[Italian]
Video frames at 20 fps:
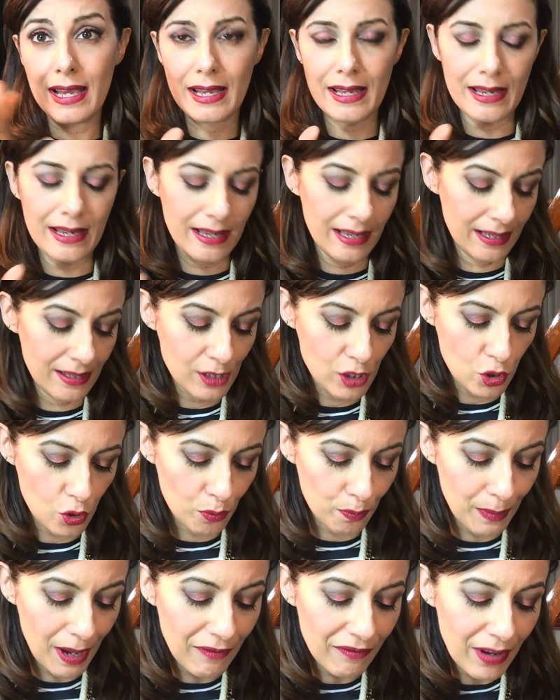Eh, eh,
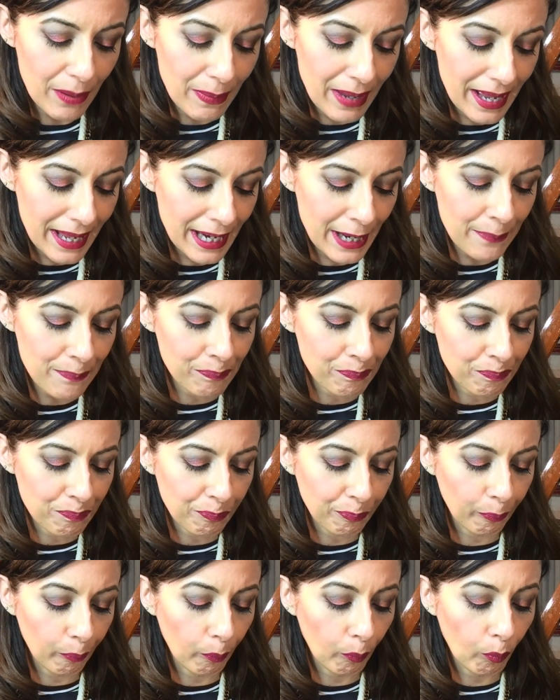insomma, va bene,
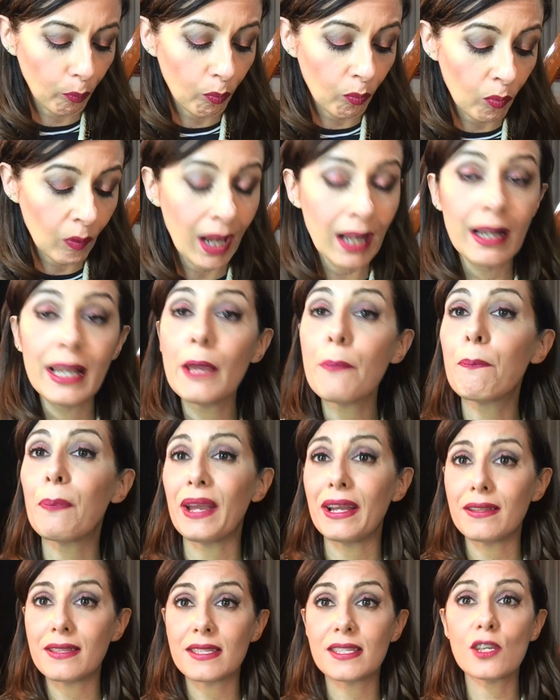mm, i
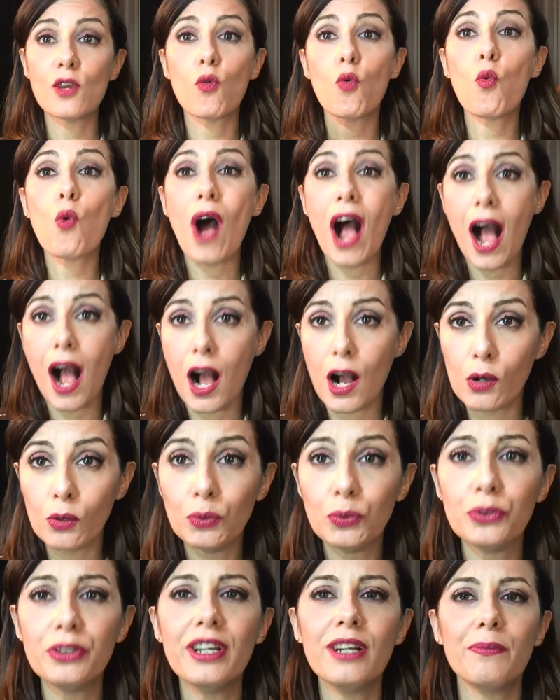pezzi
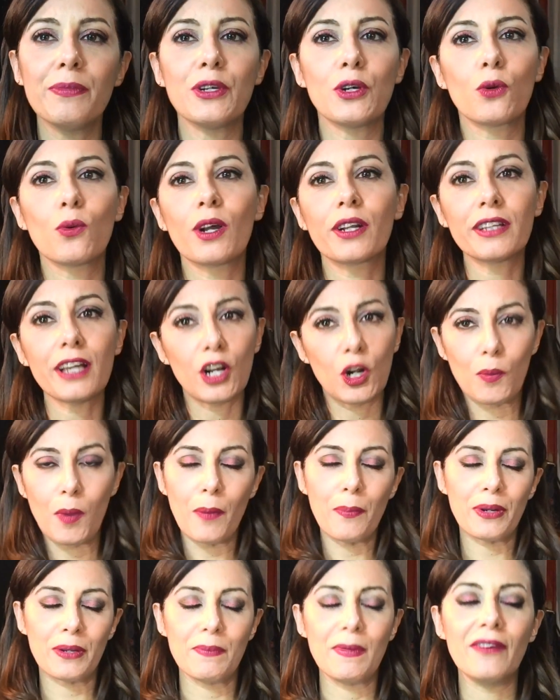wow del mio
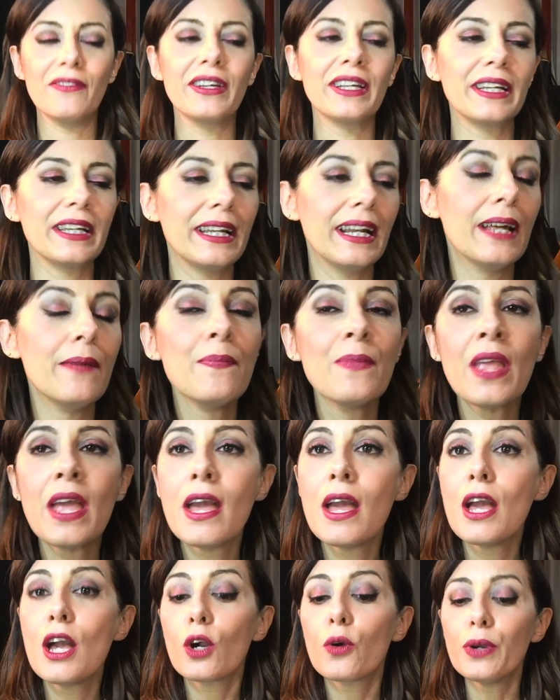guardaroba primaverile.
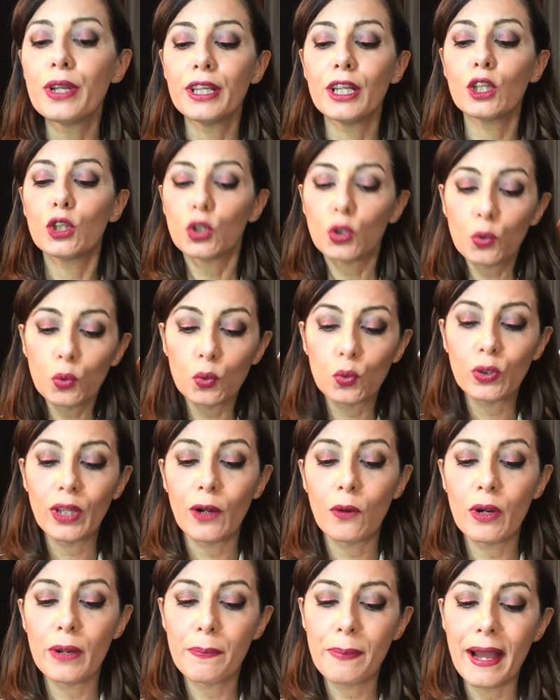Quindi
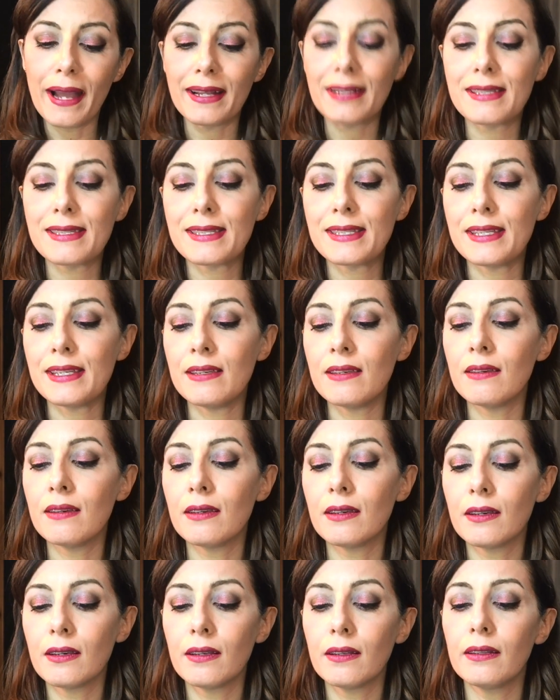tutti quei pezzi
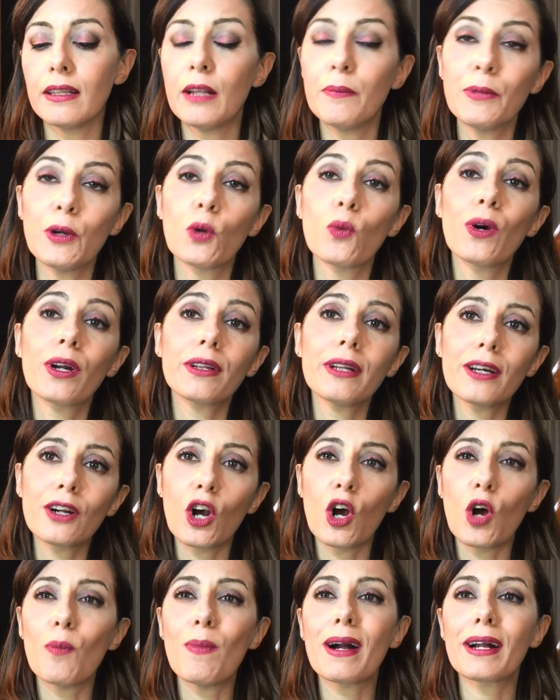eh, del mio
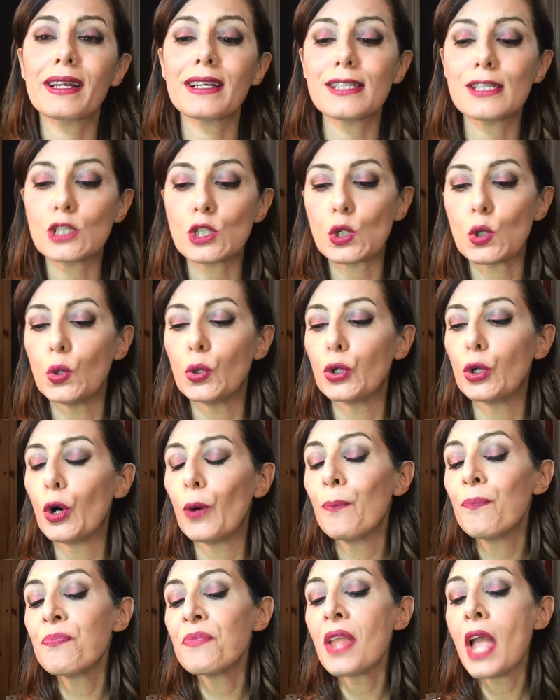guardaroba che
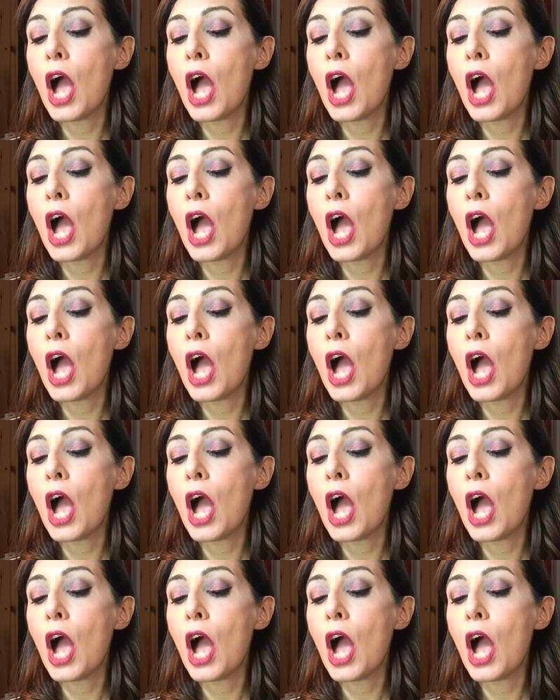sono